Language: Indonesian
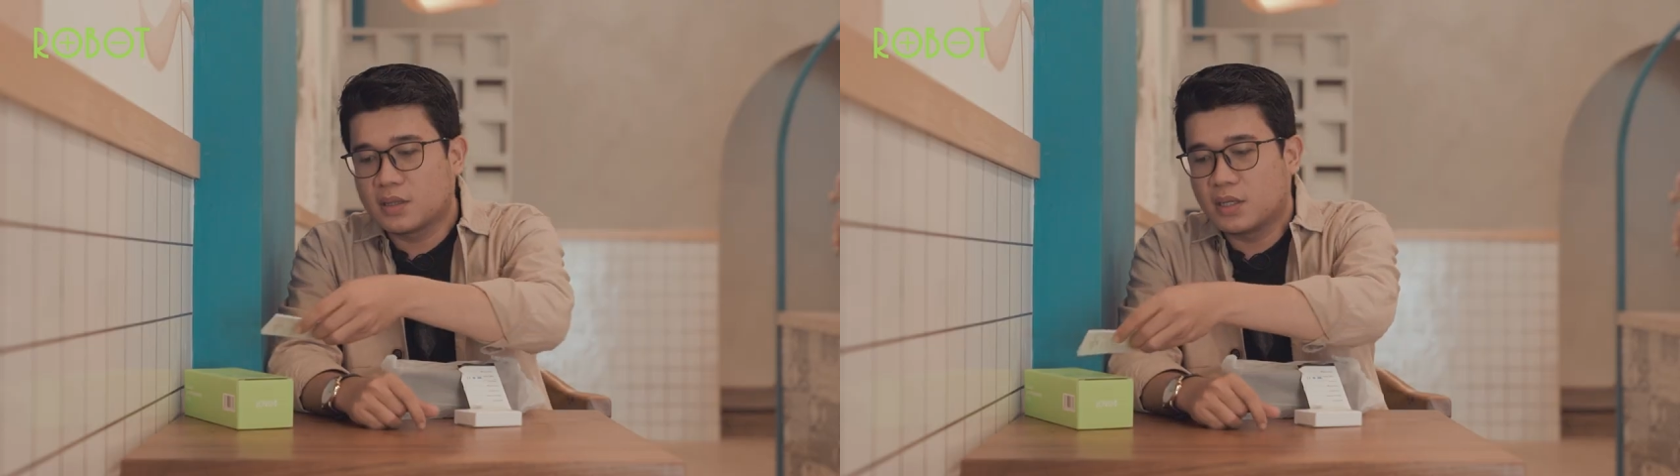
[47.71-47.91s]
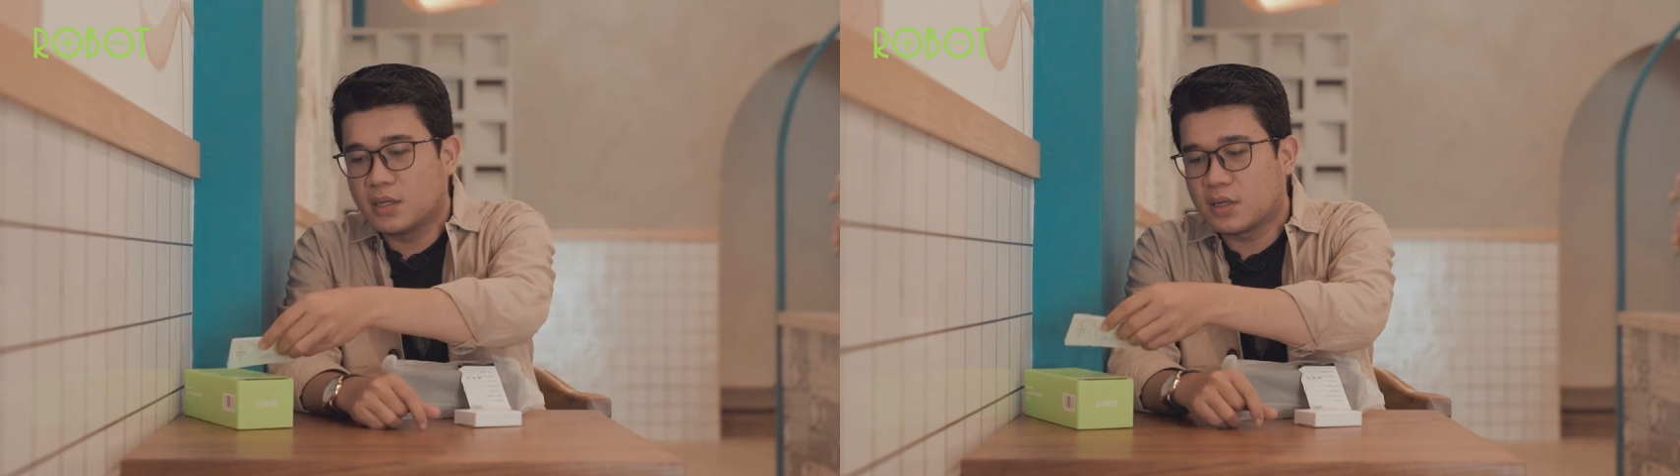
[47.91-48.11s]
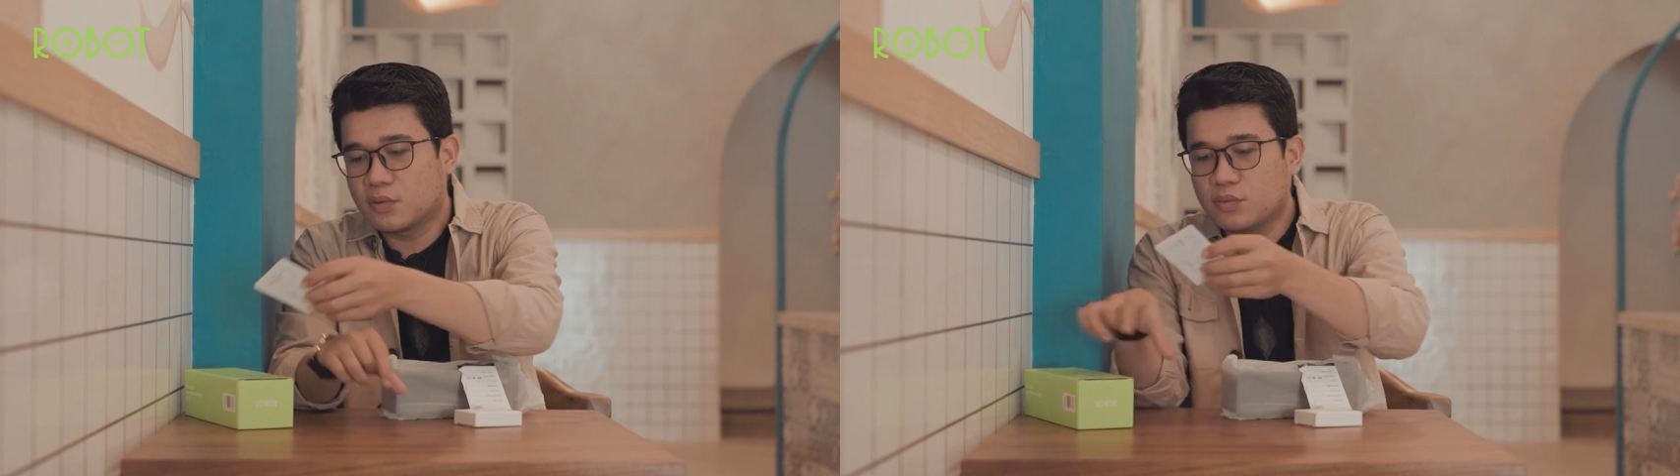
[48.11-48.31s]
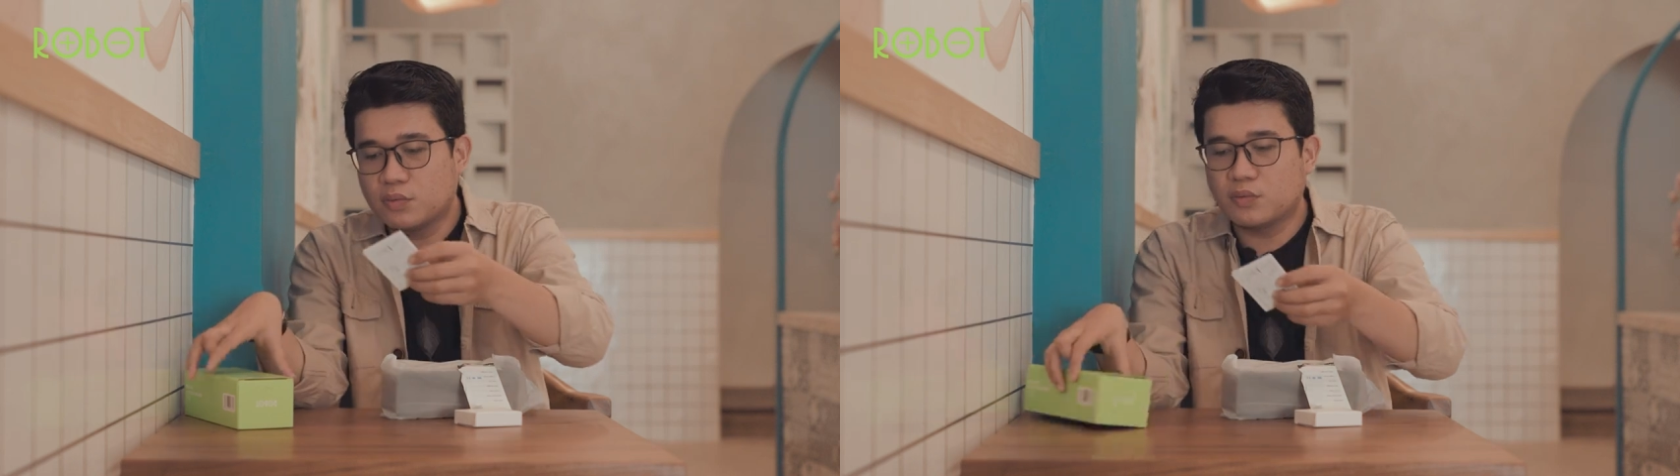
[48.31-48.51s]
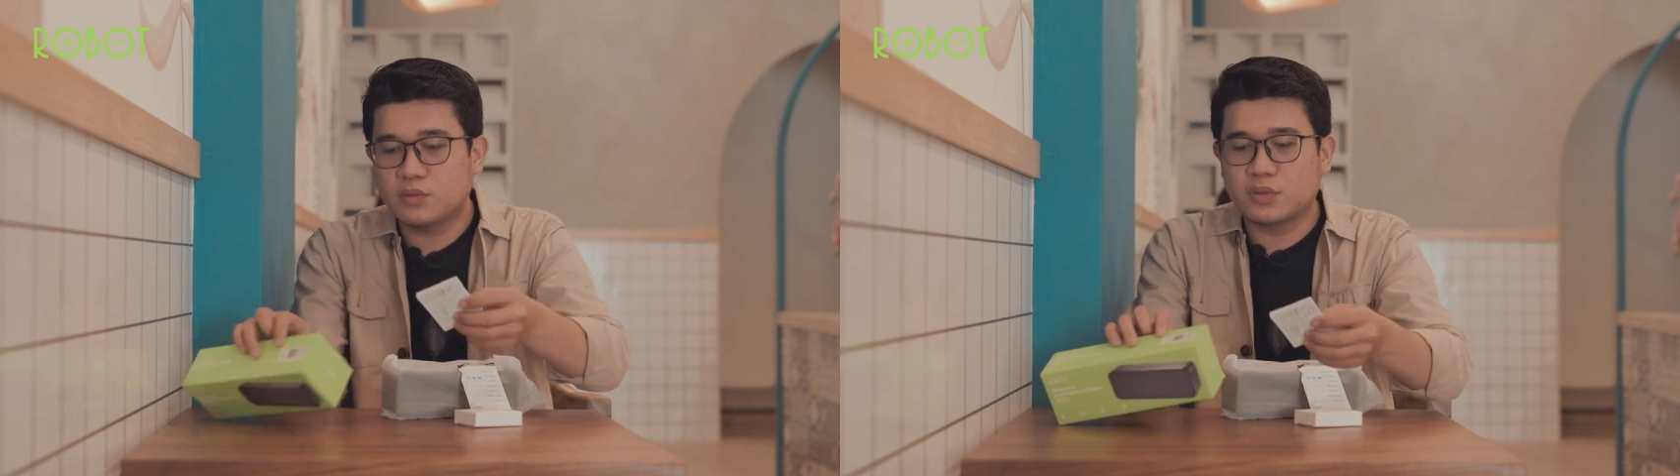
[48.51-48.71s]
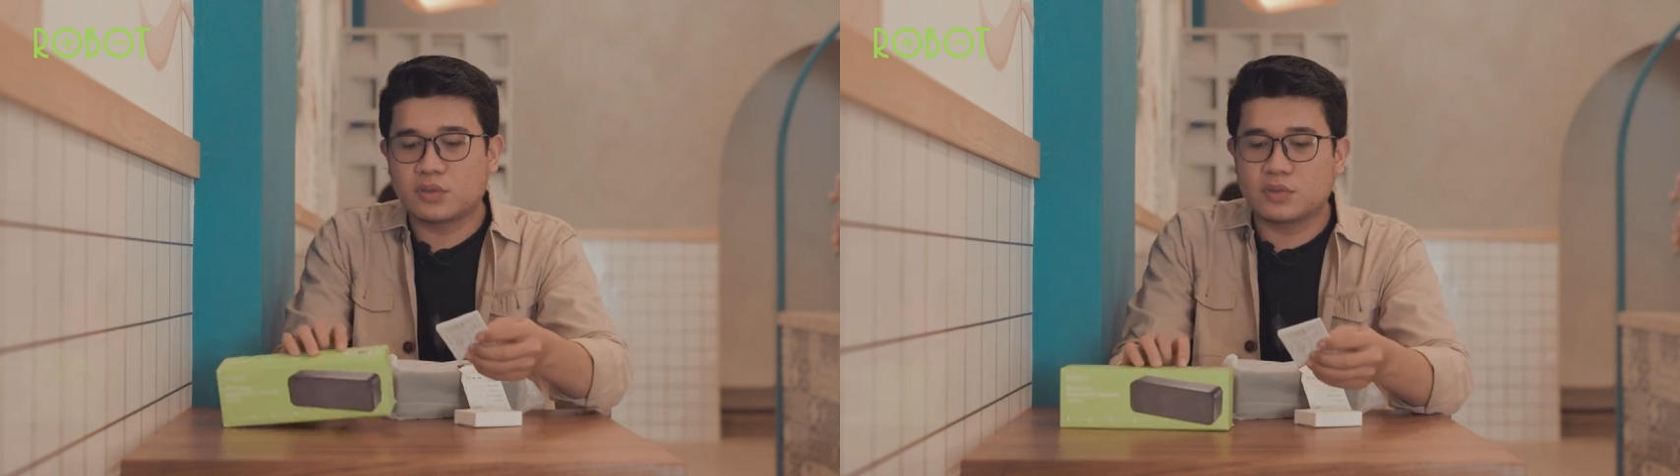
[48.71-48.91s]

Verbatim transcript: Terus